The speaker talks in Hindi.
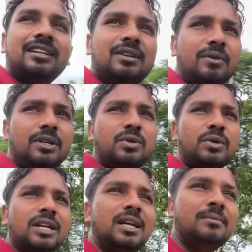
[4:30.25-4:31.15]
क्योंकि
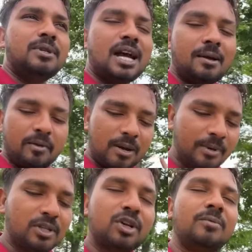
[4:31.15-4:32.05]
टोटल हम जहाँ वहाँ
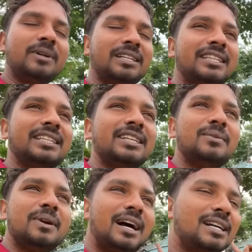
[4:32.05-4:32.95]
पे जॉब करते थे
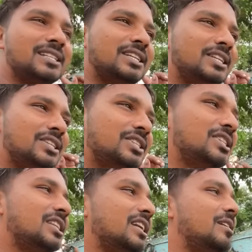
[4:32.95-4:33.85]
वहाँ से
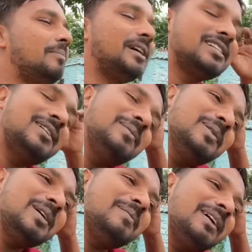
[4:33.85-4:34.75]
जितना पैसा हम
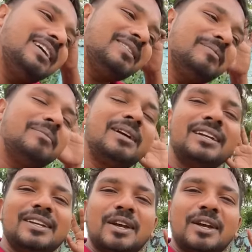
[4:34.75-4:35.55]
लोग कमाए मैं